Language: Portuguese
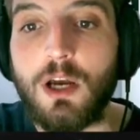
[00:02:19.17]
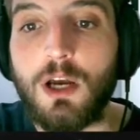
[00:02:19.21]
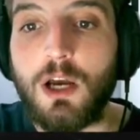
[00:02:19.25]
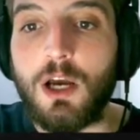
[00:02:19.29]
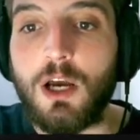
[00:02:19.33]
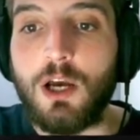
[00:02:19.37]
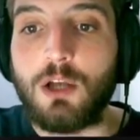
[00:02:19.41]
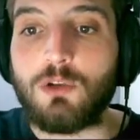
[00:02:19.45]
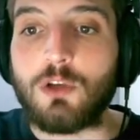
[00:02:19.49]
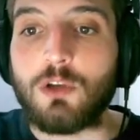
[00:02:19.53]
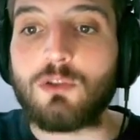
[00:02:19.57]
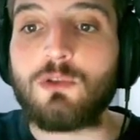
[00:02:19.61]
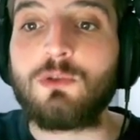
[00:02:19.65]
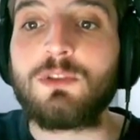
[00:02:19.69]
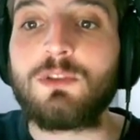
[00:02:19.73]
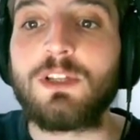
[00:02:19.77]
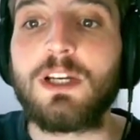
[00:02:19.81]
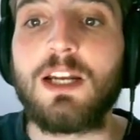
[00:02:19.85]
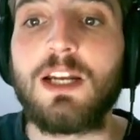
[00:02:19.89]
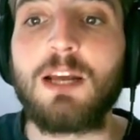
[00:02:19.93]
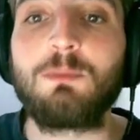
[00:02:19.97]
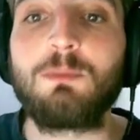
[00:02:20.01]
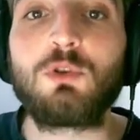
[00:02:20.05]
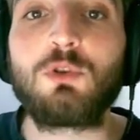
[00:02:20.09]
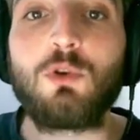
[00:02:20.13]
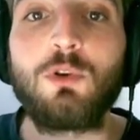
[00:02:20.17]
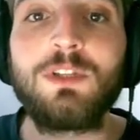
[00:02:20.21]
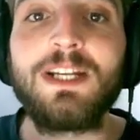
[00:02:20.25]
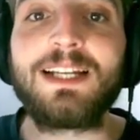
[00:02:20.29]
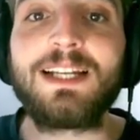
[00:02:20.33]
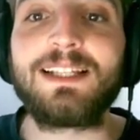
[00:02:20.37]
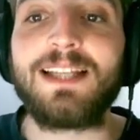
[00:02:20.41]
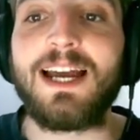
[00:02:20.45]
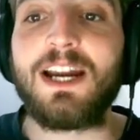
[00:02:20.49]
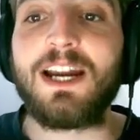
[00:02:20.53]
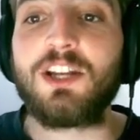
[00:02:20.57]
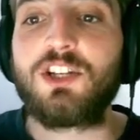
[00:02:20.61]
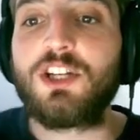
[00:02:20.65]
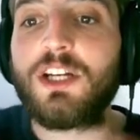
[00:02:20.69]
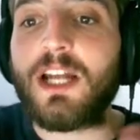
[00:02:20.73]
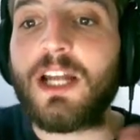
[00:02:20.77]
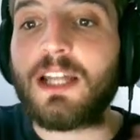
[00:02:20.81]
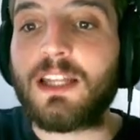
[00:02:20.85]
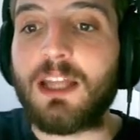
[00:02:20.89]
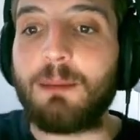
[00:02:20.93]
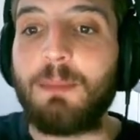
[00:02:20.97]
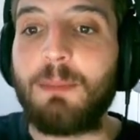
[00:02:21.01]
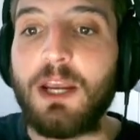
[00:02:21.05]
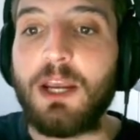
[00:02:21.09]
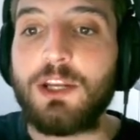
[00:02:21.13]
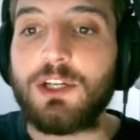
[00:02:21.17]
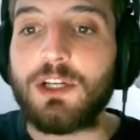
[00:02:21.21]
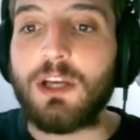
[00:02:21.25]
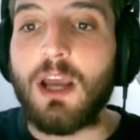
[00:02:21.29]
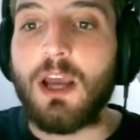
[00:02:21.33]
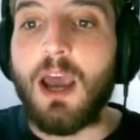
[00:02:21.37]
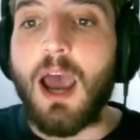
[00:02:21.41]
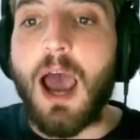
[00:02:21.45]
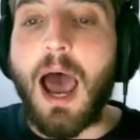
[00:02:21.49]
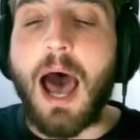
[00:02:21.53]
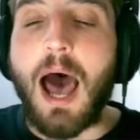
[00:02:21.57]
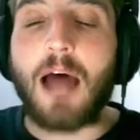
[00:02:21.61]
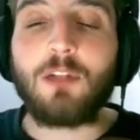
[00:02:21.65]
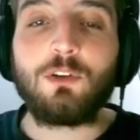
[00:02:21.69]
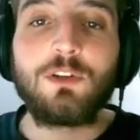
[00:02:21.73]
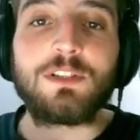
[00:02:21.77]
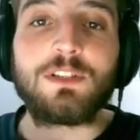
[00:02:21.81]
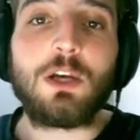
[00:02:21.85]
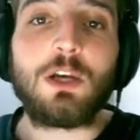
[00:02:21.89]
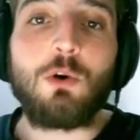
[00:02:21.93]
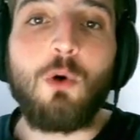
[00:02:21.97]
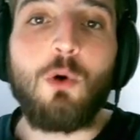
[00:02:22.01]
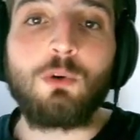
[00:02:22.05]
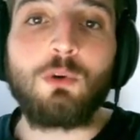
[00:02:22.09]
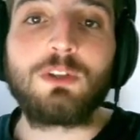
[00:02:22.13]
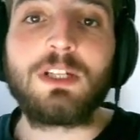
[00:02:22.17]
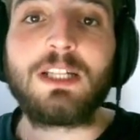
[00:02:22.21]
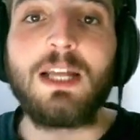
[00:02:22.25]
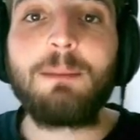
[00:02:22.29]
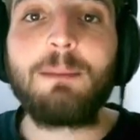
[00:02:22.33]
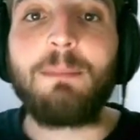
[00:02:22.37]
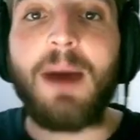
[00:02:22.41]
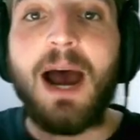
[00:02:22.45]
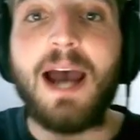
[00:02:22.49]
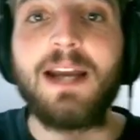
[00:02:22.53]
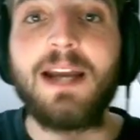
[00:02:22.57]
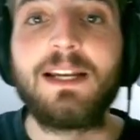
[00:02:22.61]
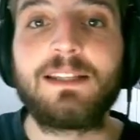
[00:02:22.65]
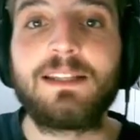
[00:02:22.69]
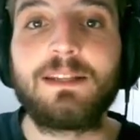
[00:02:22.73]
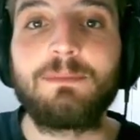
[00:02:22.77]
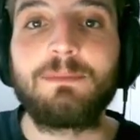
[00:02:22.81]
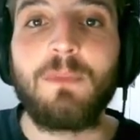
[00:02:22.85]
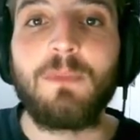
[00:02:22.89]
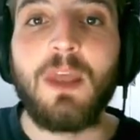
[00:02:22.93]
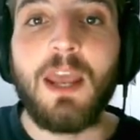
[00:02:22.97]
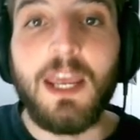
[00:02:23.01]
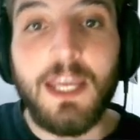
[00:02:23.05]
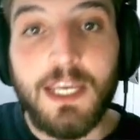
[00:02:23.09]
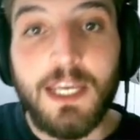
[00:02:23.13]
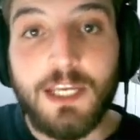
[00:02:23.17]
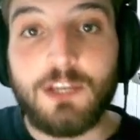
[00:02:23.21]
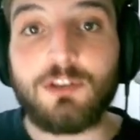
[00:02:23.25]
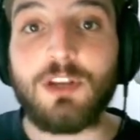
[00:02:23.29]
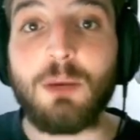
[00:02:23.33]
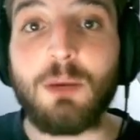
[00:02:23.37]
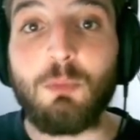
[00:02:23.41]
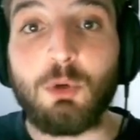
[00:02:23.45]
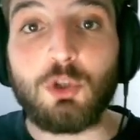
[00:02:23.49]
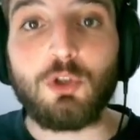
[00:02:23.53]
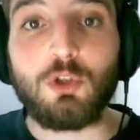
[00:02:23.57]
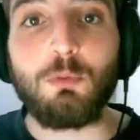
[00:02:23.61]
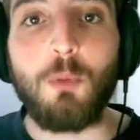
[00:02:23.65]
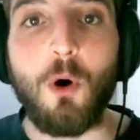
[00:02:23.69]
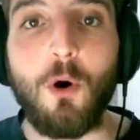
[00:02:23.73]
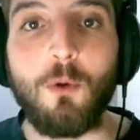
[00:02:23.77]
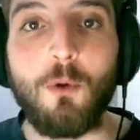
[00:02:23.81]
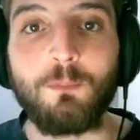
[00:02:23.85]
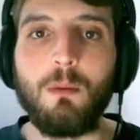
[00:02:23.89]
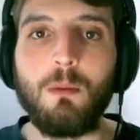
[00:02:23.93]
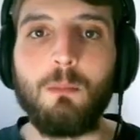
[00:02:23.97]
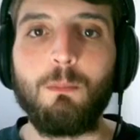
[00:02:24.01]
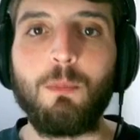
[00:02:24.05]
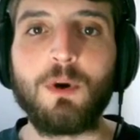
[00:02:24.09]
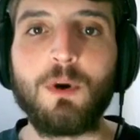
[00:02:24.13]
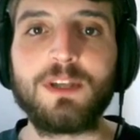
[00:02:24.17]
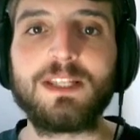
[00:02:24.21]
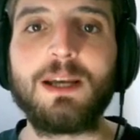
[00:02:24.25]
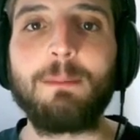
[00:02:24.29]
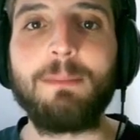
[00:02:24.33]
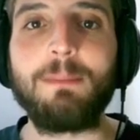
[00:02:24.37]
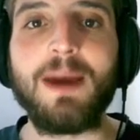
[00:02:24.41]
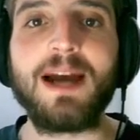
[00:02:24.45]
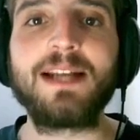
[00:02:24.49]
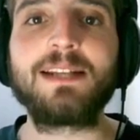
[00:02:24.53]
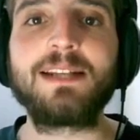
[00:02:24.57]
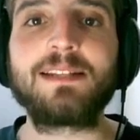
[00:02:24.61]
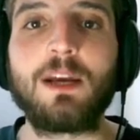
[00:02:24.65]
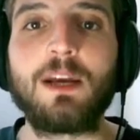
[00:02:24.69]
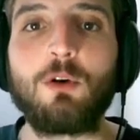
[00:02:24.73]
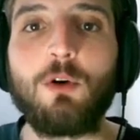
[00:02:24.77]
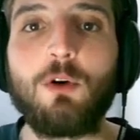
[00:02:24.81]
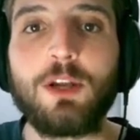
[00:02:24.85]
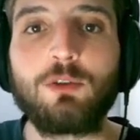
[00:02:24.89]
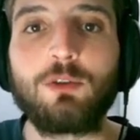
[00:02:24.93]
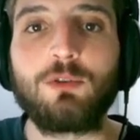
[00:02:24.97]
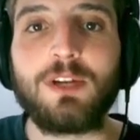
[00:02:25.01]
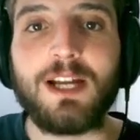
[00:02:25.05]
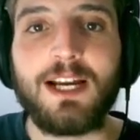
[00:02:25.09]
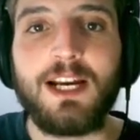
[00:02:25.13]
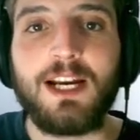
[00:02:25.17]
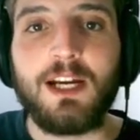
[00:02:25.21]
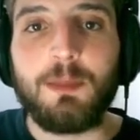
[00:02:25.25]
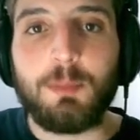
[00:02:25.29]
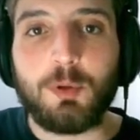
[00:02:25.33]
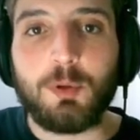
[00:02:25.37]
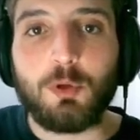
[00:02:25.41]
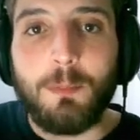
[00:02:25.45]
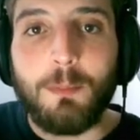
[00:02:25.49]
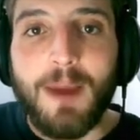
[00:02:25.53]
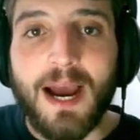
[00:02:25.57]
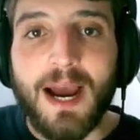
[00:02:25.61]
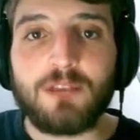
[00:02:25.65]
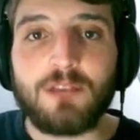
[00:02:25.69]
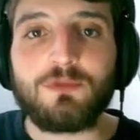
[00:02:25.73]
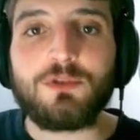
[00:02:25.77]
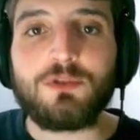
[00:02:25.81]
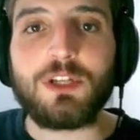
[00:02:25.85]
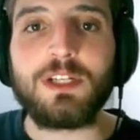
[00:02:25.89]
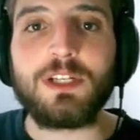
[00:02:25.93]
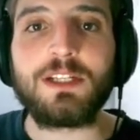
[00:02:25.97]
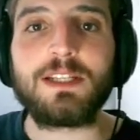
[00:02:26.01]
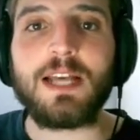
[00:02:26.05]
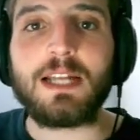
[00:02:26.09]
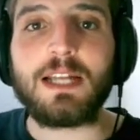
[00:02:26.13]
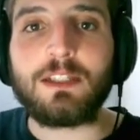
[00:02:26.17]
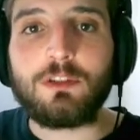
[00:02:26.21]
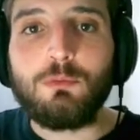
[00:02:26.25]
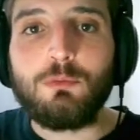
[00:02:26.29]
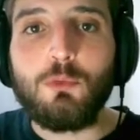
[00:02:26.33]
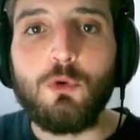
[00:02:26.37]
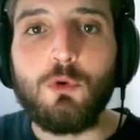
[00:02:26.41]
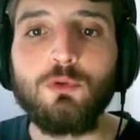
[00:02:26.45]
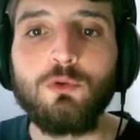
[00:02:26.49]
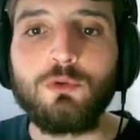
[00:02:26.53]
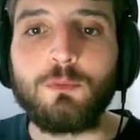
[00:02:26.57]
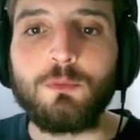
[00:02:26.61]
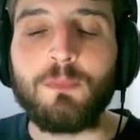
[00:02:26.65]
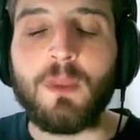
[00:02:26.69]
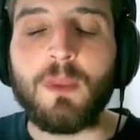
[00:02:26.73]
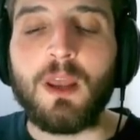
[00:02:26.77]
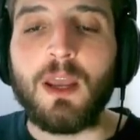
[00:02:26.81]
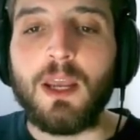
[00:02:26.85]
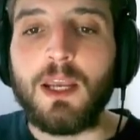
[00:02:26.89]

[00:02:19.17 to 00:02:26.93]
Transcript: nós conseguiremos conectar diretamente a nossa conta da Binance. E isso é muito bom, pois a Binance é a corretora cripto mais utilizada no mundo.